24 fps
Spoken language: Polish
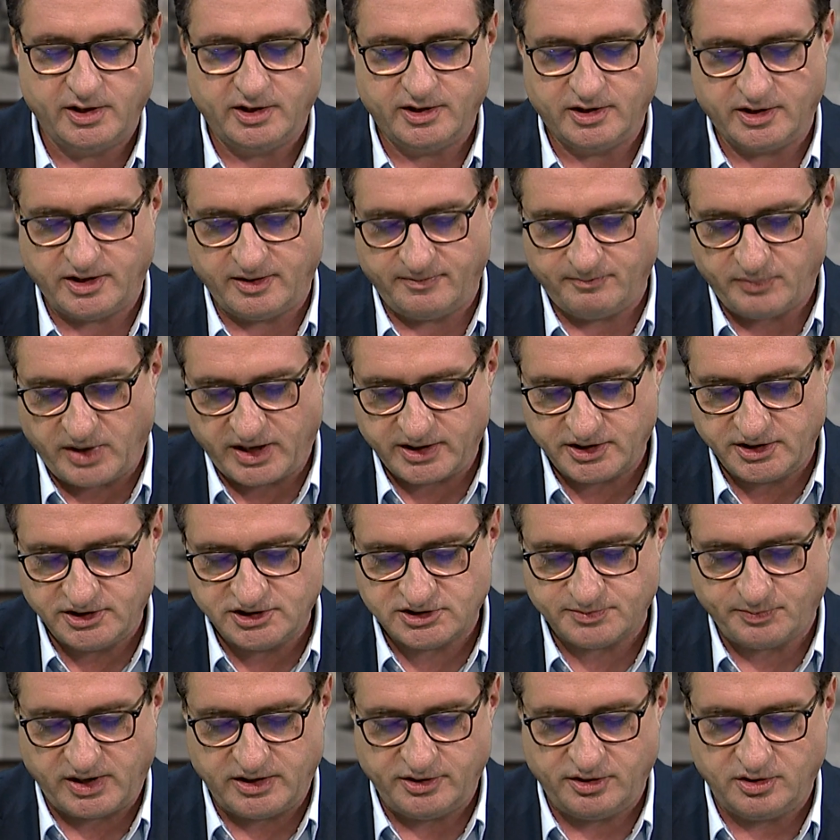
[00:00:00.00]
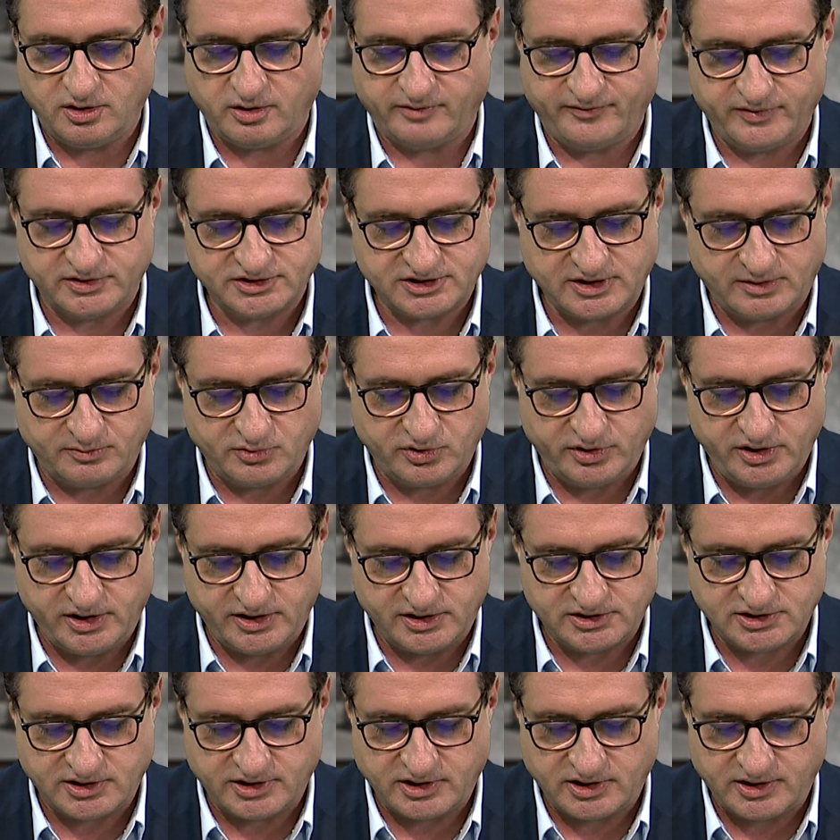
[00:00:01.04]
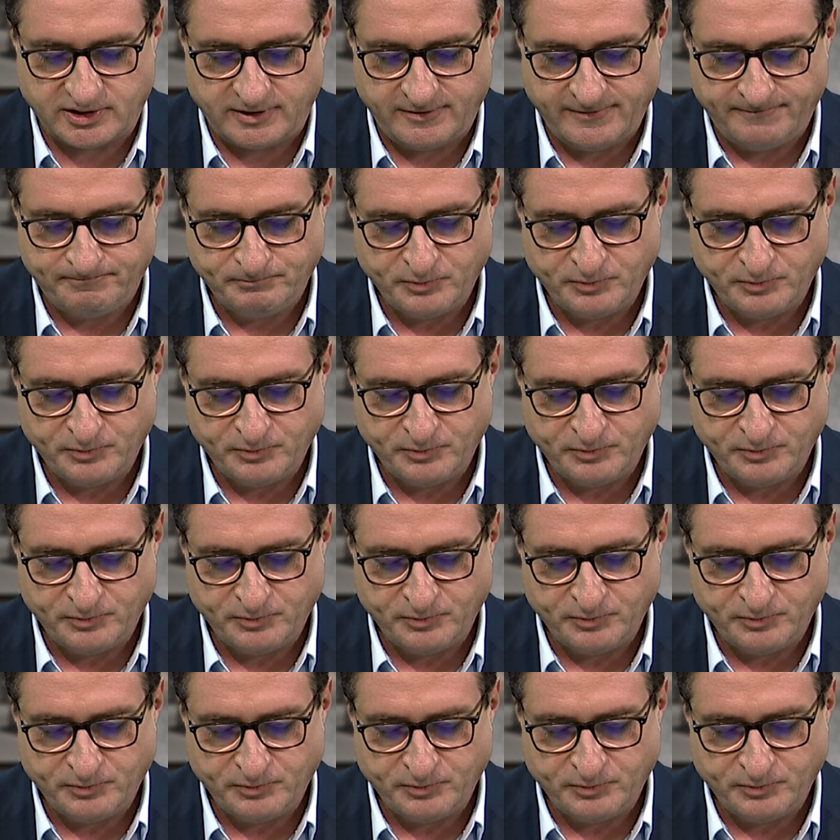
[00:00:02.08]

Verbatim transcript: rębaki spalinowe samojezdne,